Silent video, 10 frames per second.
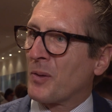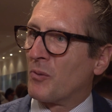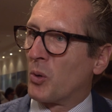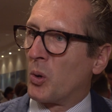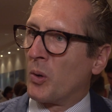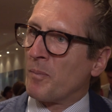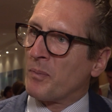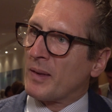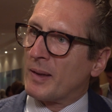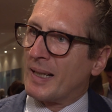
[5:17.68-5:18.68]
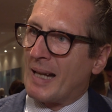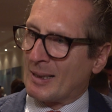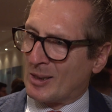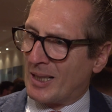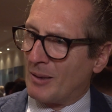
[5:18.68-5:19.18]
wo die
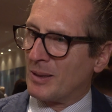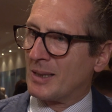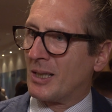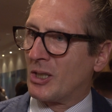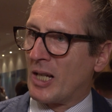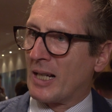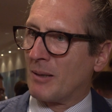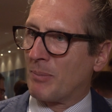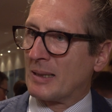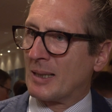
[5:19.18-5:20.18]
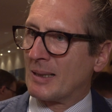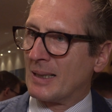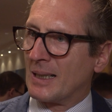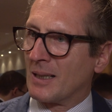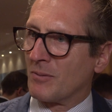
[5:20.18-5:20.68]
Gastgeber sich stärker
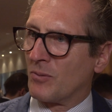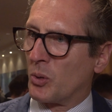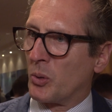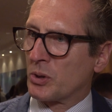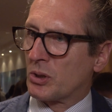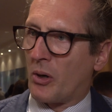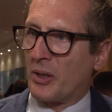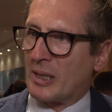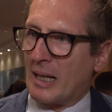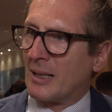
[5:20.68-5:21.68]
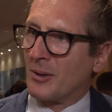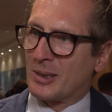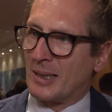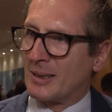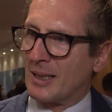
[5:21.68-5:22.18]
präsentieren, wo Storytelling
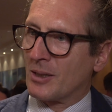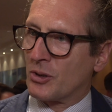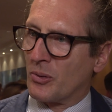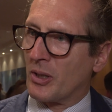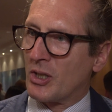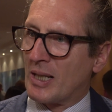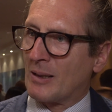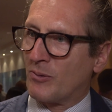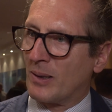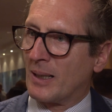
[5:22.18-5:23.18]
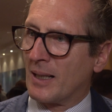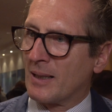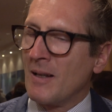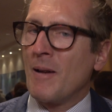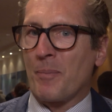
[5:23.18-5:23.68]
aus Destinationen
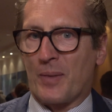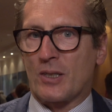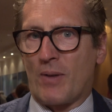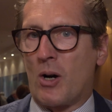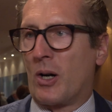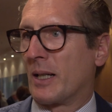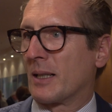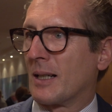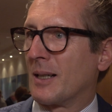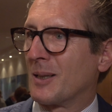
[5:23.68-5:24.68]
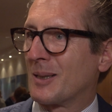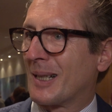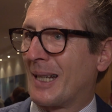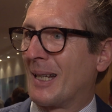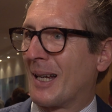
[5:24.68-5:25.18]
stattfindet. Das war heuer der,
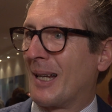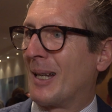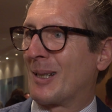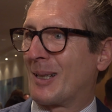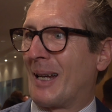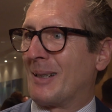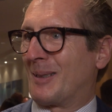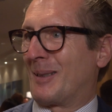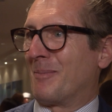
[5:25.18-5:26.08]
der generelle Trend.